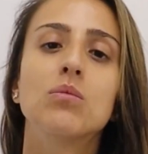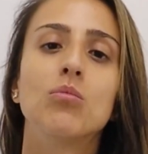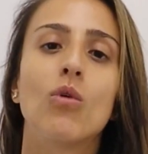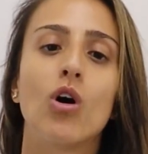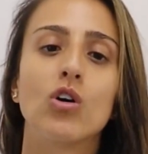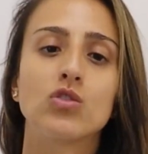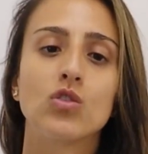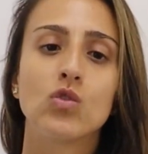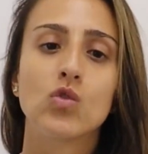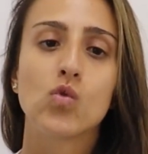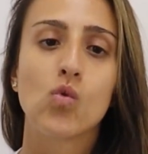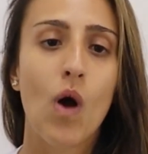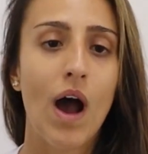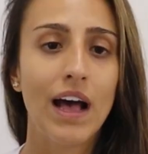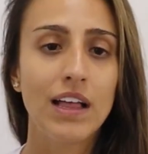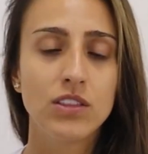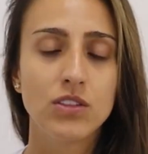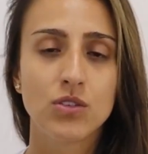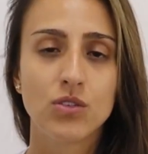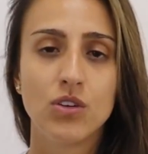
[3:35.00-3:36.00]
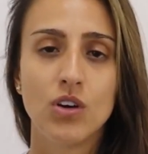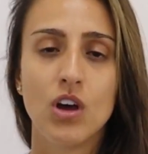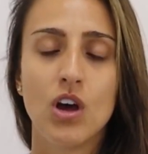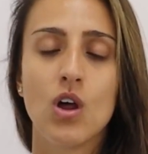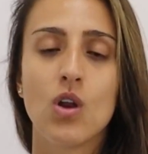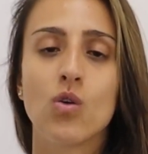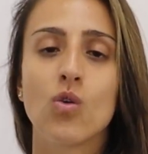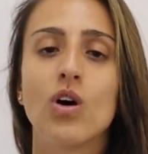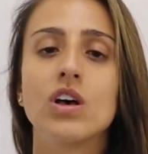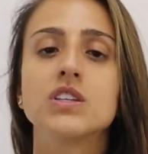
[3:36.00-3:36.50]
no módulo 4,
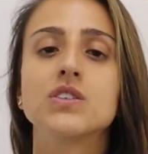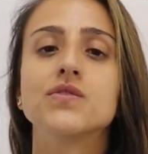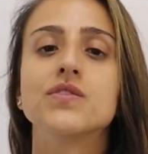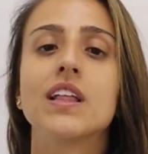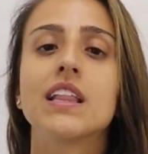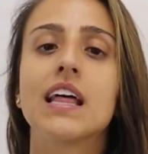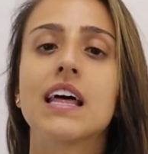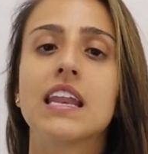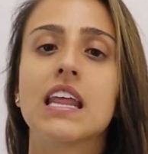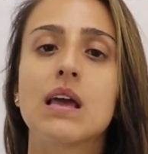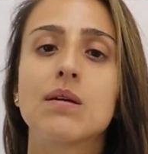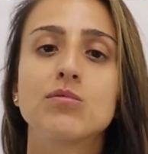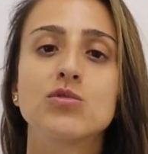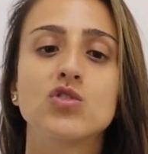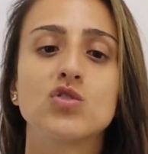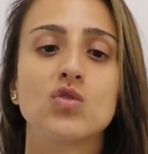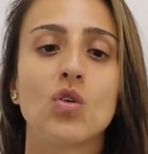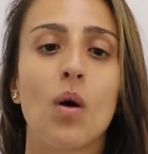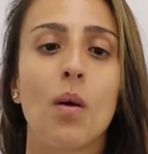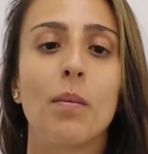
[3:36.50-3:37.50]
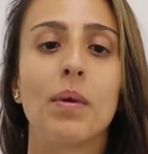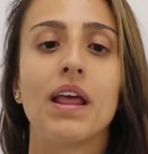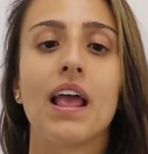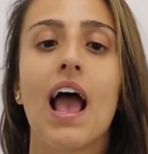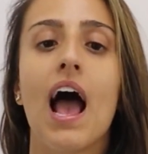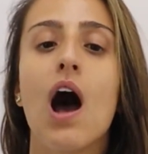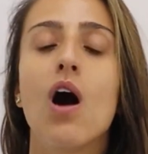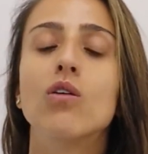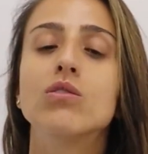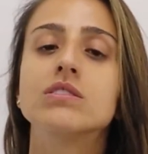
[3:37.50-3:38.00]
nós falaremos
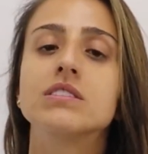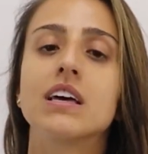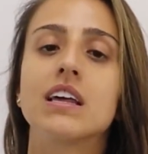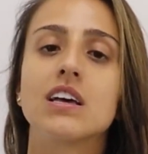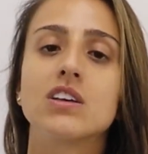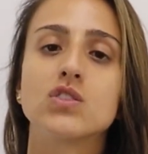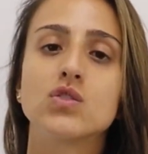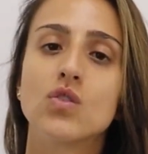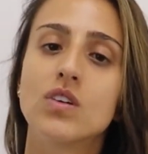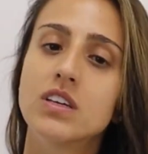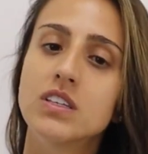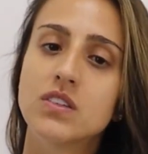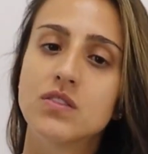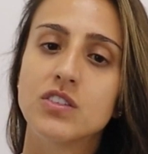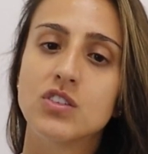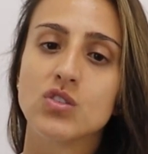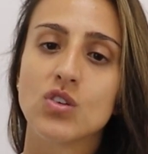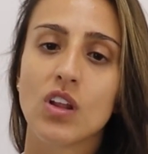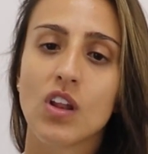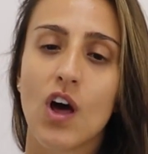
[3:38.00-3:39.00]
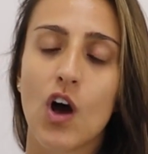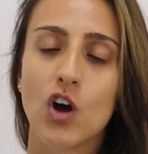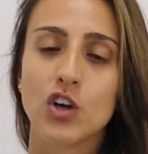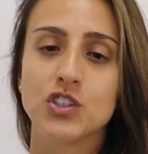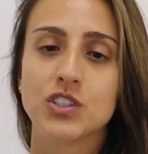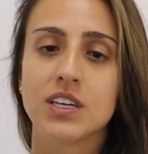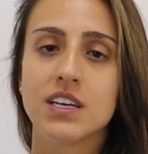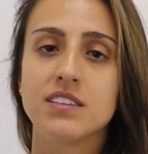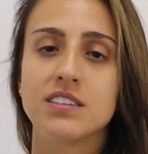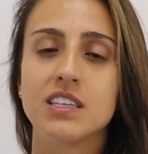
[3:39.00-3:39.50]
sobre alterações
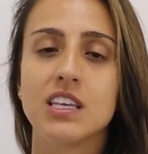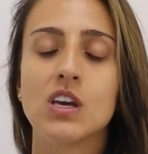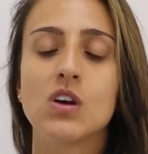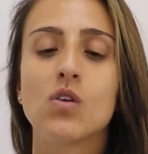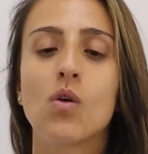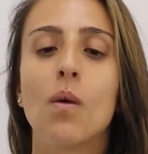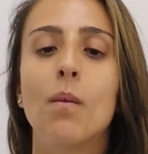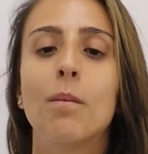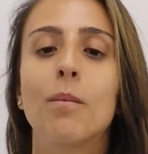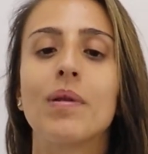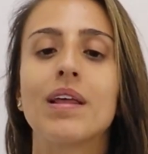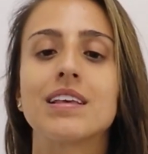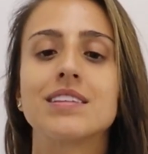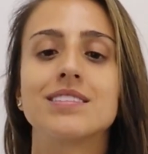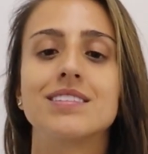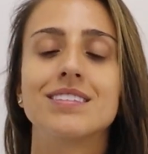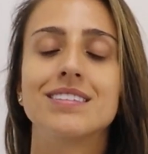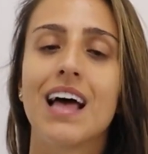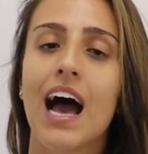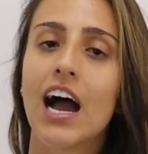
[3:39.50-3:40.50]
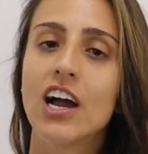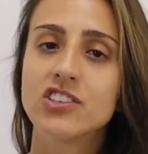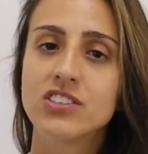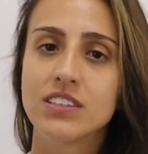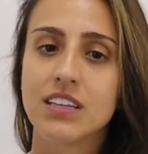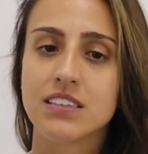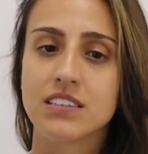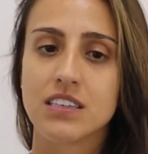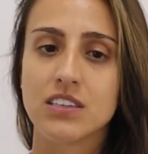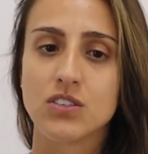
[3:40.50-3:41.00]
fisiológicas e
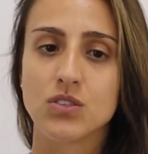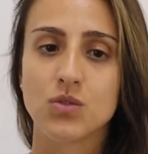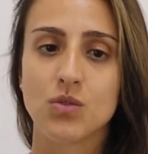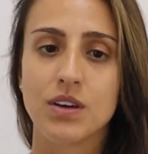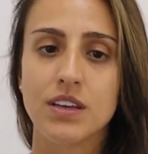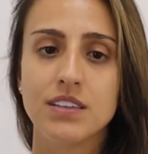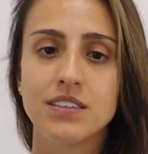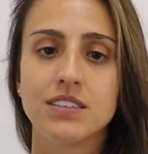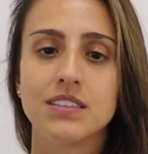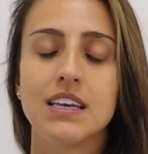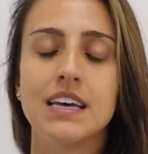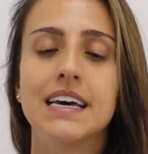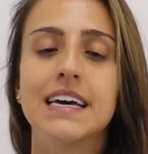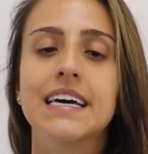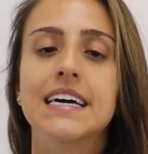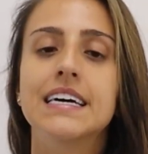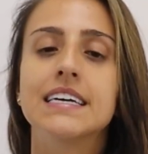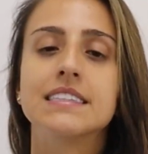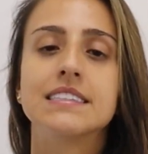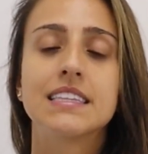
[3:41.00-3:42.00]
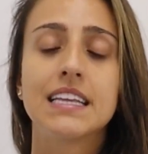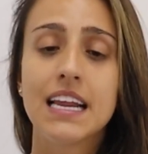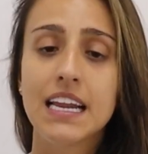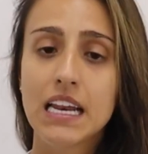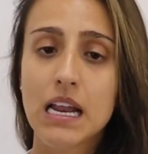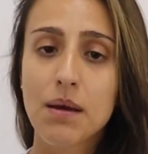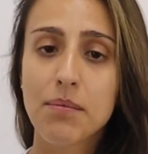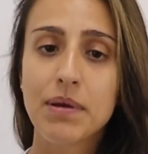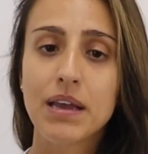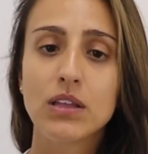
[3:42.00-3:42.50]
complexidade das lesões,
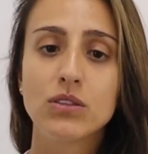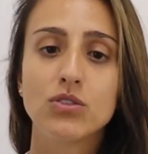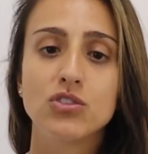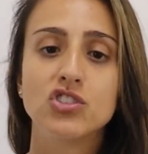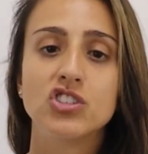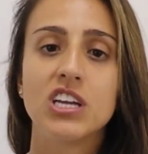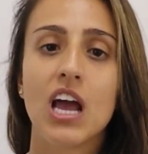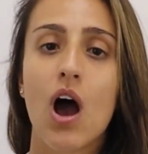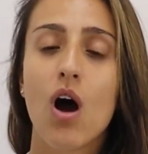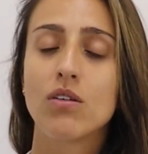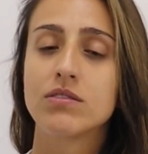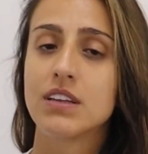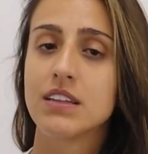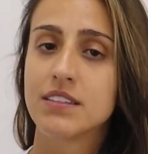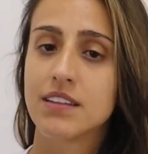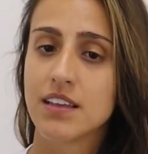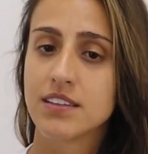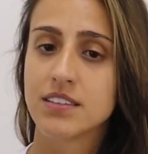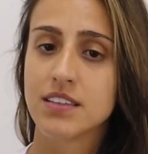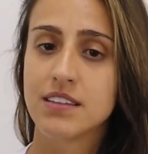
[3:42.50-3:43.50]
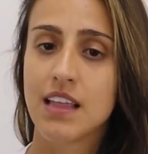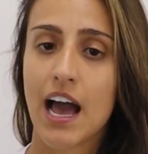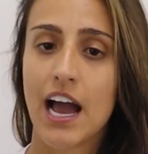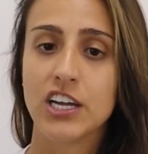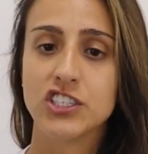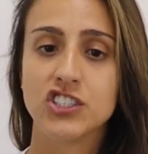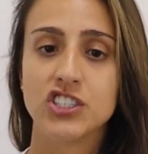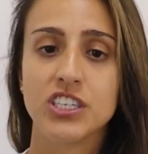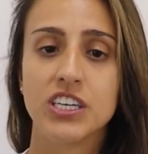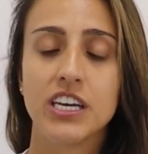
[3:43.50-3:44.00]
treinamento de alta
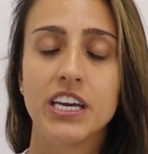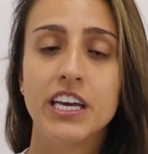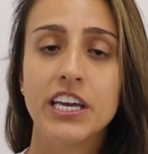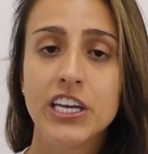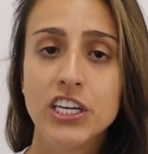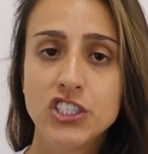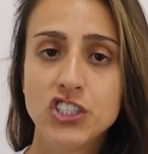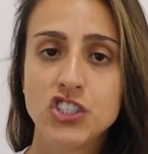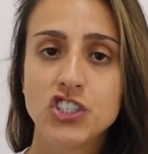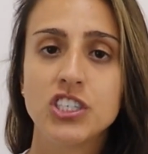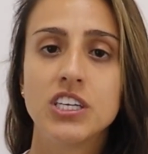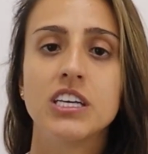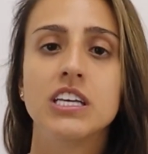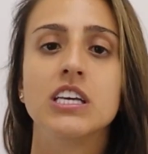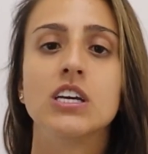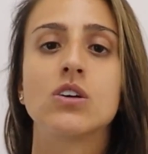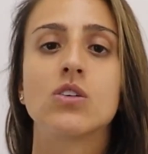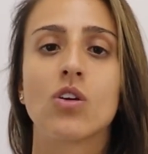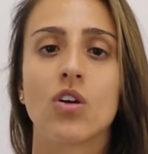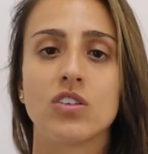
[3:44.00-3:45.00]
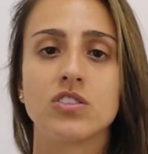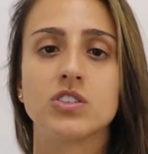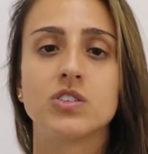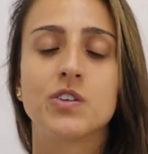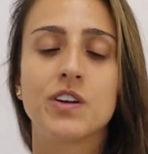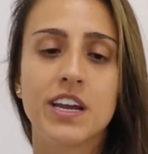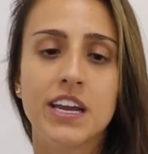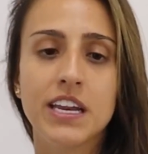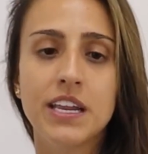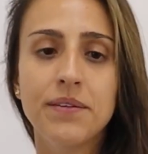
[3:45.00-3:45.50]
intensidade, HIIT e cross
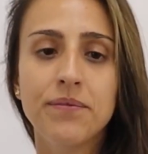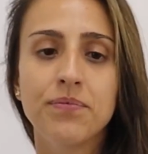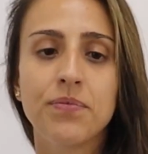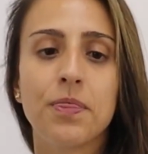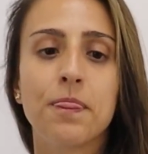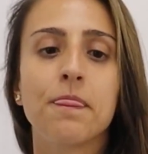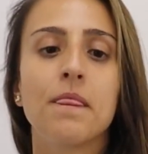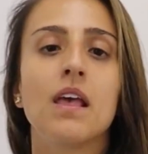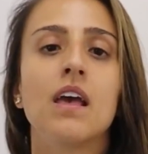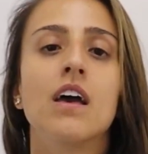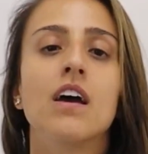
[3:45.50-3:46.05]
training.